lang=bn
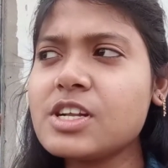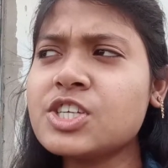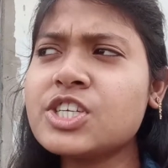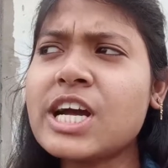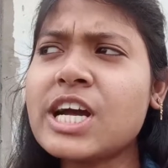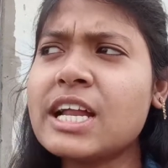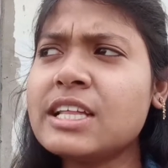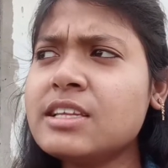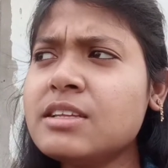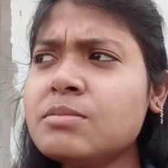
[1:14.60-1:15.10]

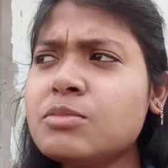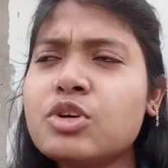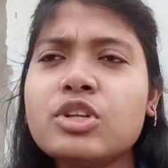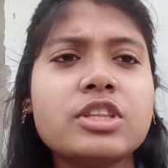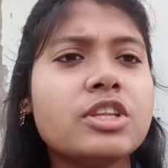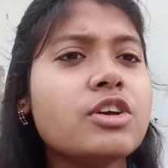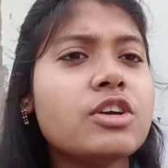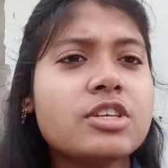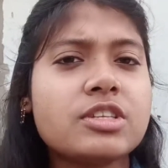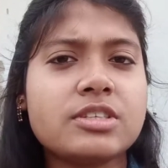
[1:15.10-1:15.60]
সারাদিন
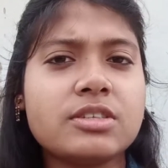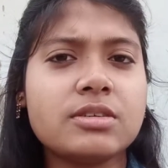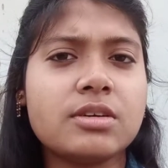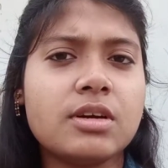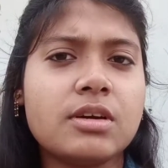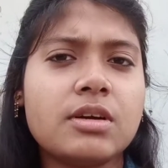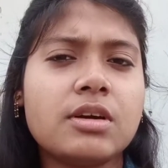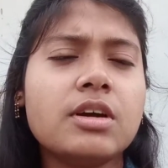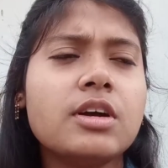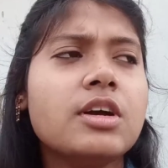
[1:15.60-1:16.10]
বলতে
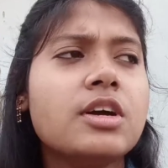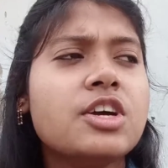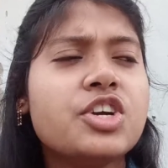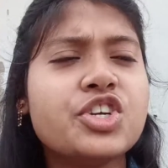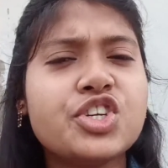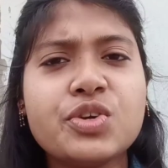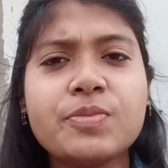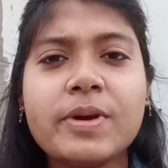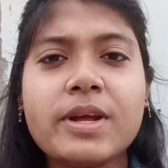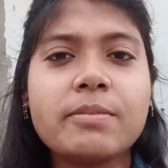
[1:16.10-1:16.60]

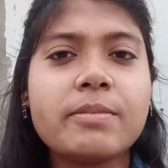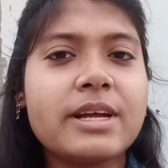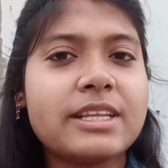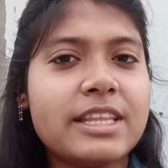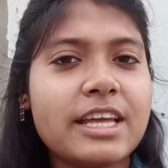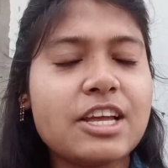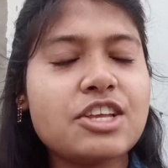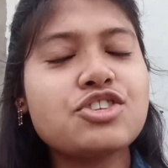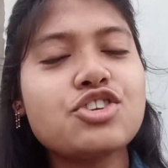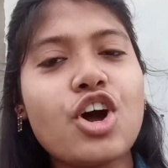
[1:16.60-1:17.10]
শিবের
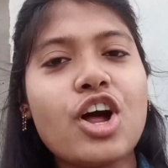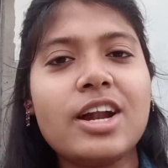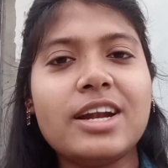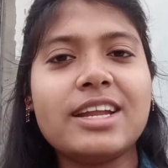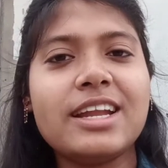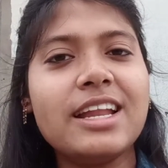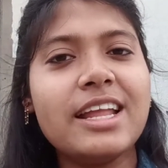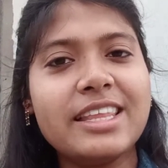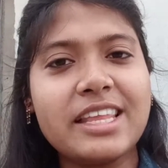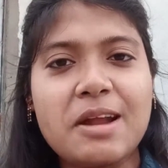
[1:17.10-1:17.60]
মাথায় জল
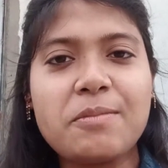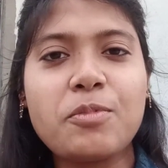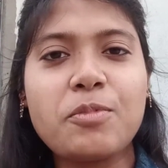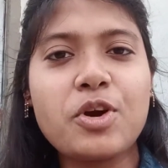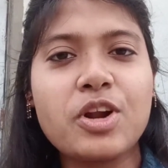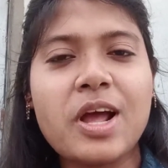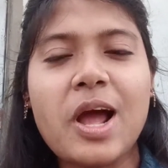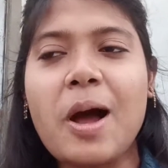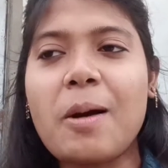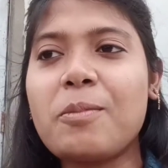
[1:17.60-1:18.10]
ঢেলে তারপর
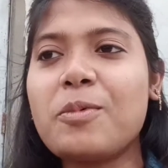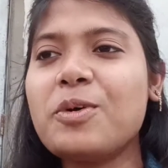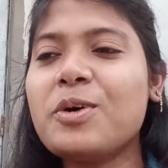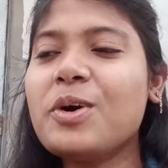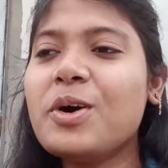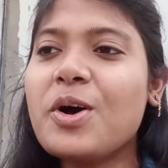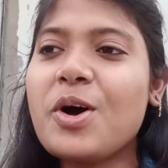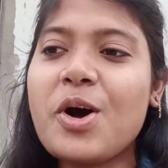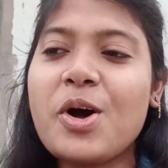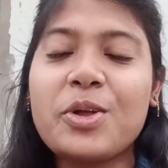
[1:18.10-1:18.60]
খাবো
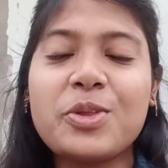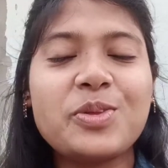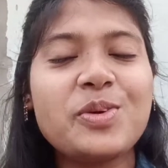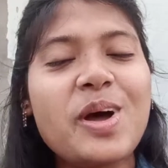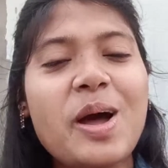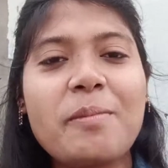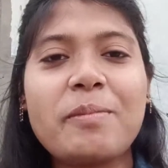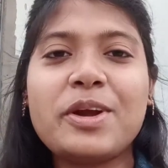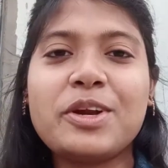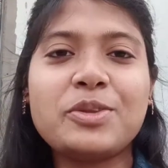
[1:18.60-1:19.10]
তো
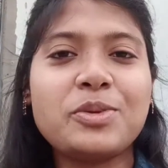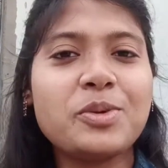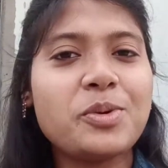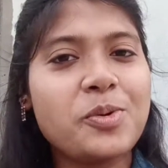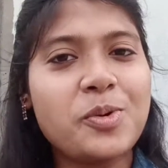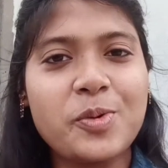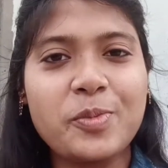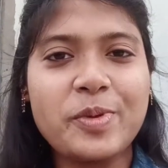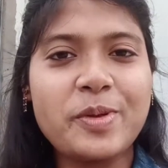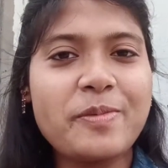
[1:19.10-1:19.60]
আমার তো
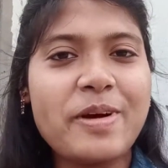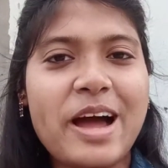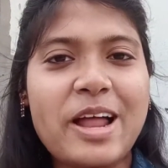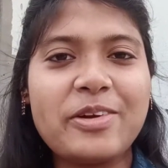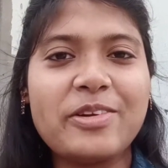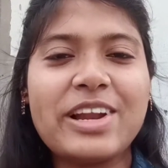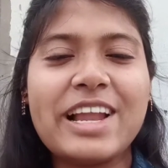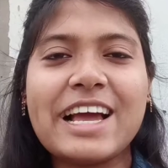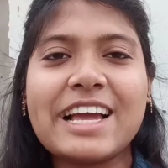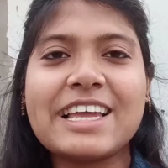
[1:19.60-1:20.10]
খুবই
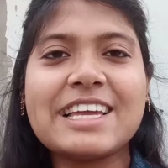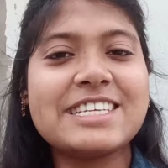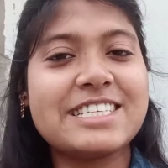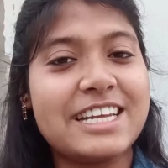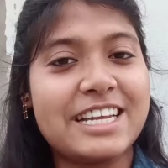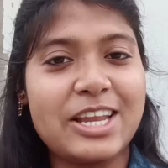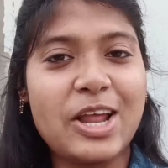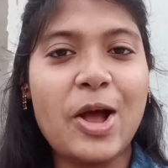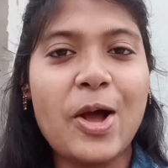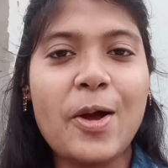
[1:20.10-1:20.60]
ভালো লাগে
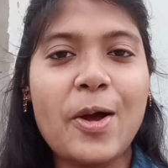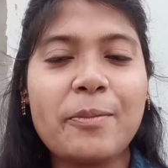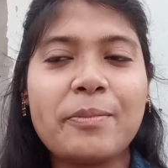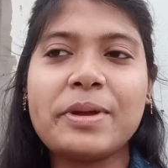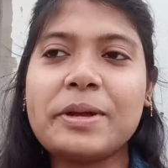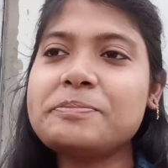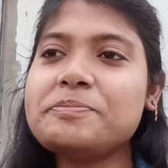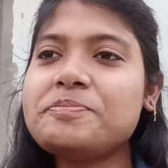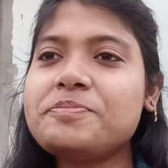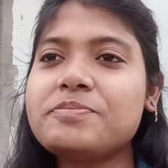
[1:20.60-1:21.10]
সেটা হবে
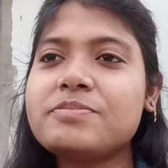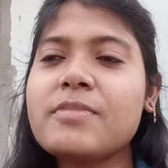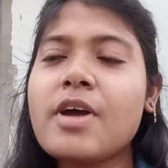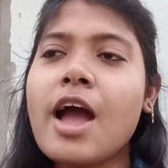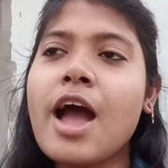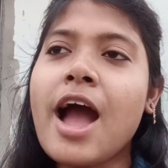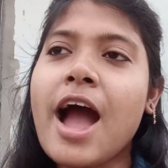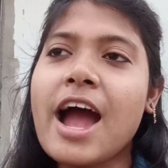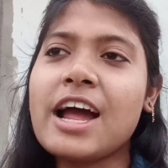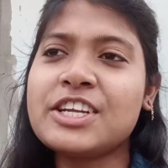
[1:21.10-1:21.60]

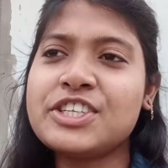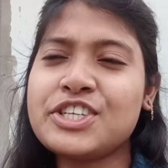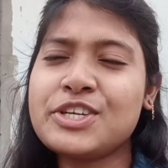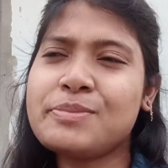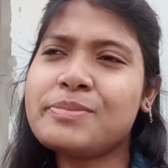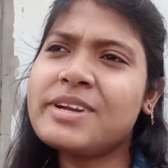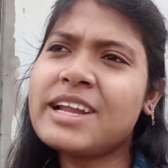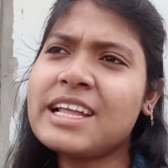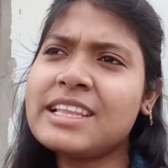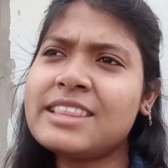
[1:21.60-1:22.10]
আর
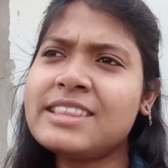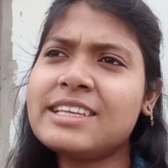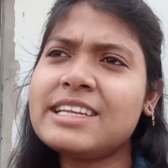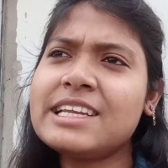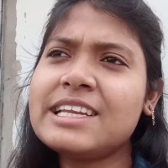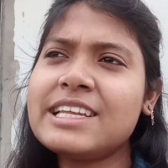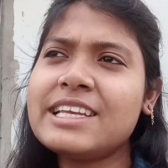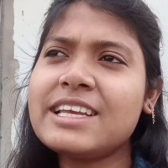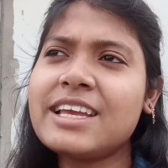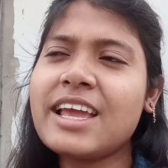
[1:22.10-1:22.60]
শিবরাত্রি
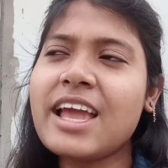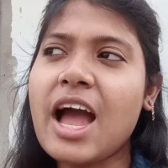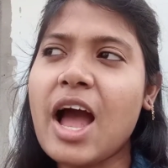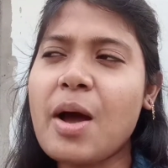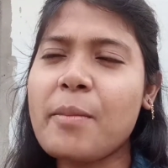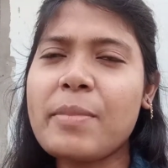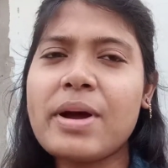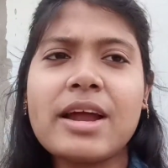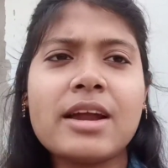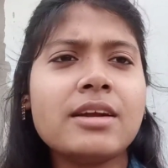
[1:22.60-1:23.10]
নিয়ে
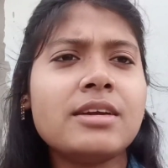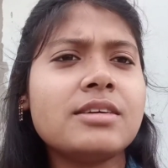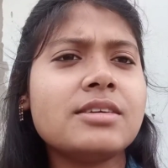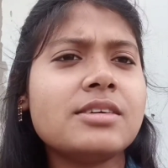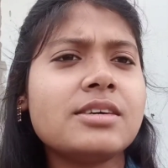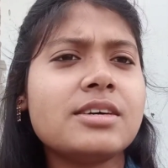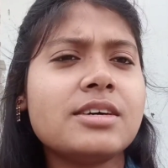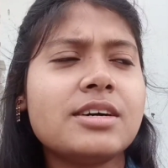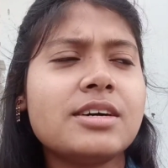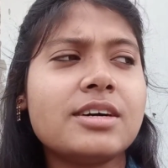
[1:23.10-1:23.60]
আমার
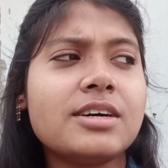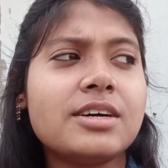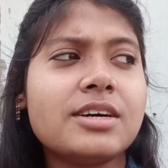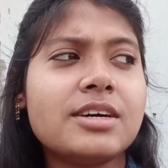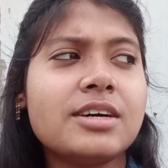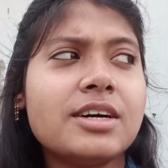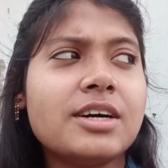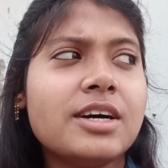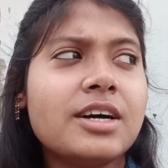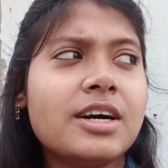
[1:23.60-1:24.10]

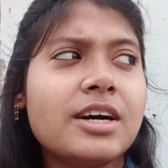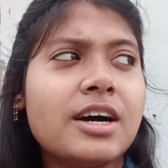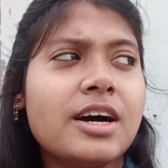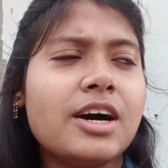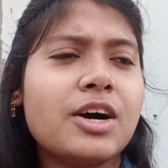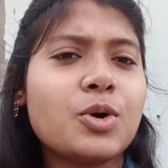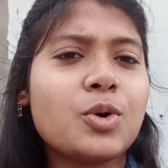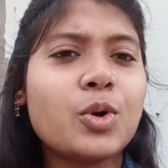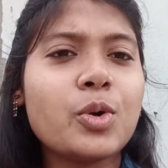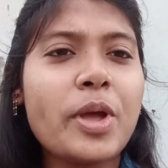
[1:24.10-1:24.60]

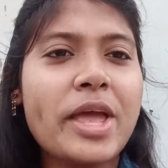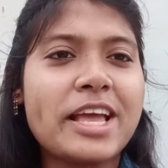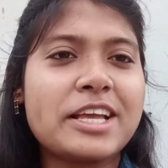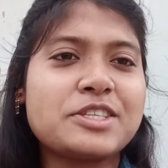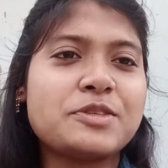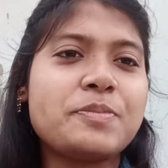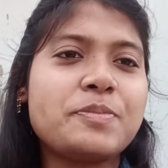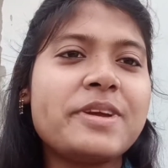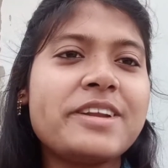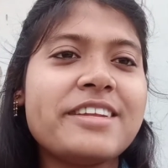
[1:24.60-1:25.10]
কোনো
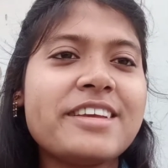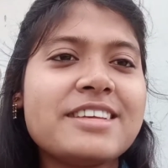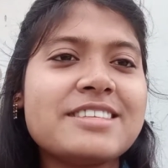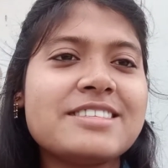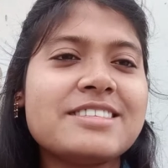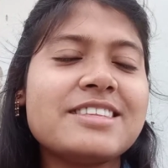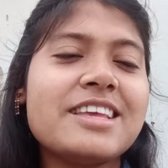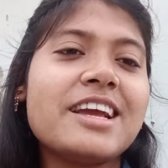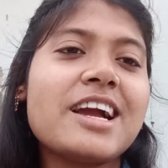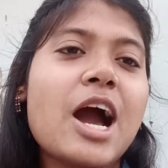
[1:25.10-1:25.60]
এক্সপিরিয়েন্স
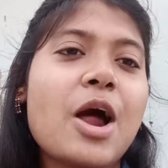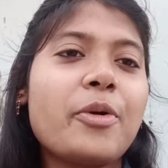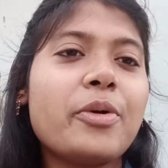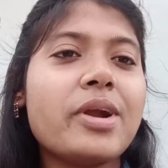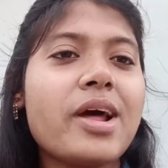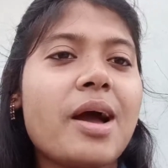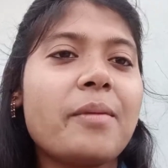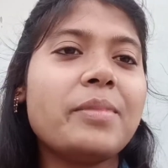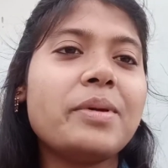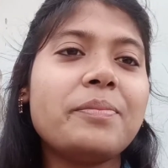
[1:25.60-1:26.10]
নেই কারণ
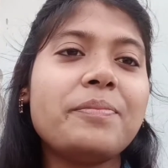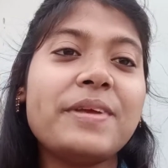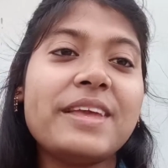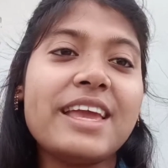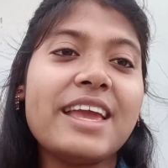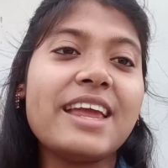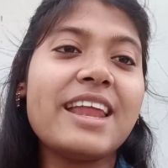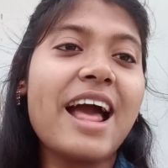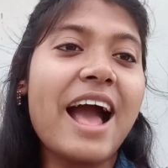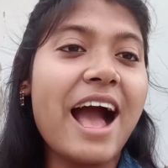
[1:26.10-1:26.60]
আমি
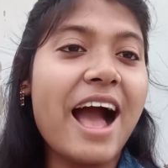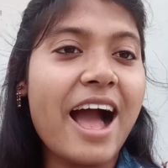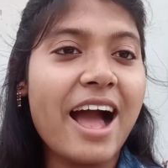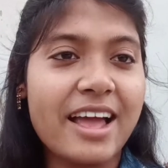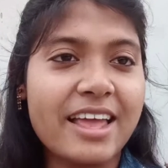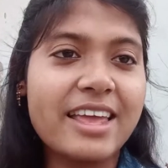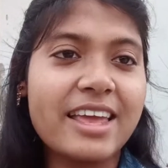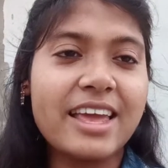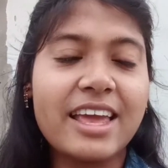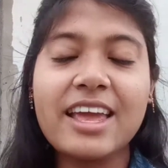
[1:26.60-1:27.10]
বিয়ের
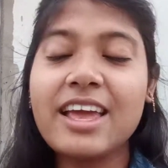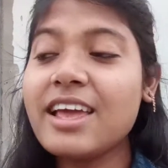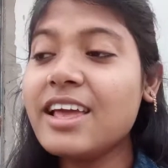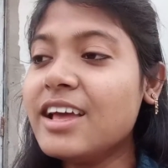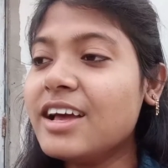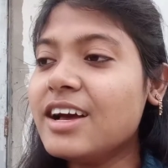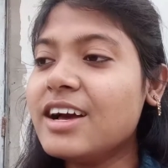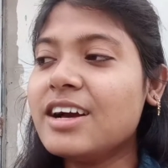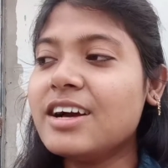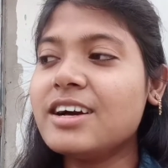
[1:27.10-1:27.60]
আগে
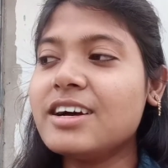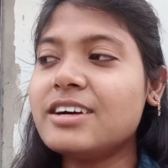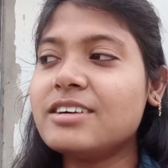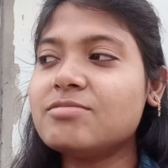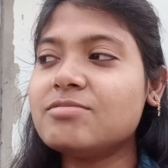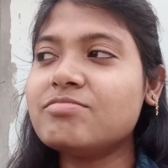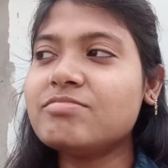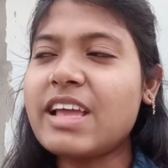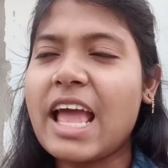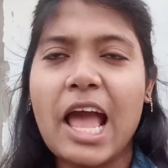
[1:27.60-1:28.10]

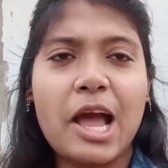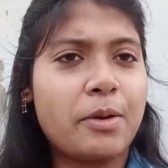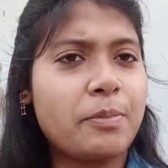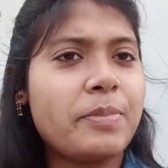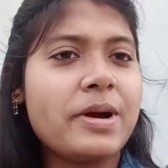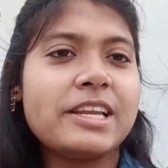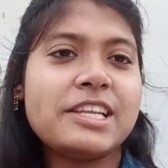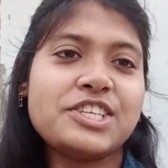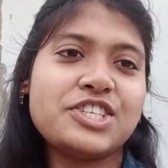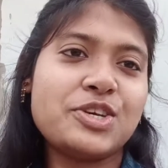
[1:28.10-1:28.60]

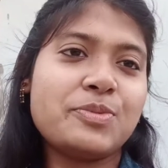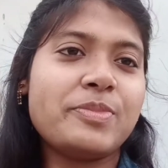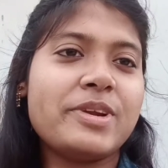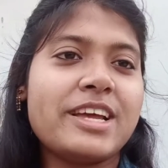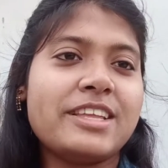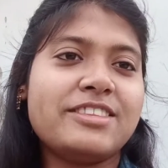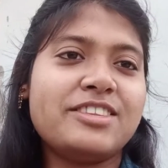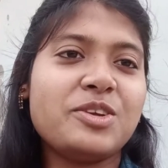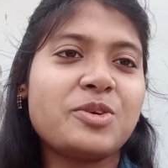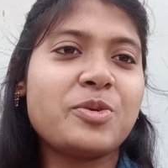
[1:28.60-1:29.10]
একবারই
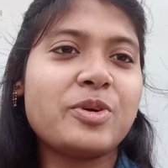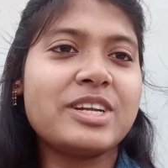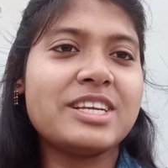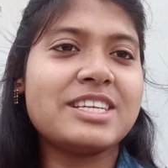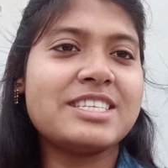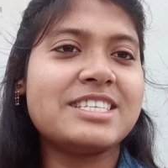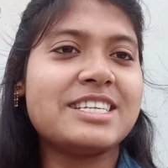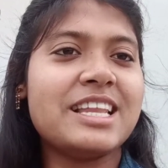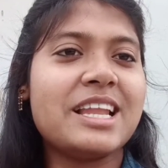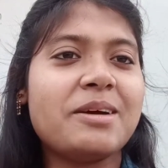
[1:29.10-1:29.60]
শিবরাত্রি
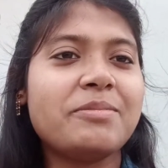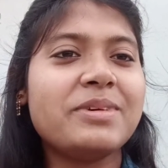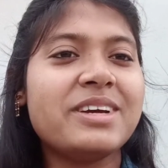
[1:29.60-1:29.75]
করেছিলাম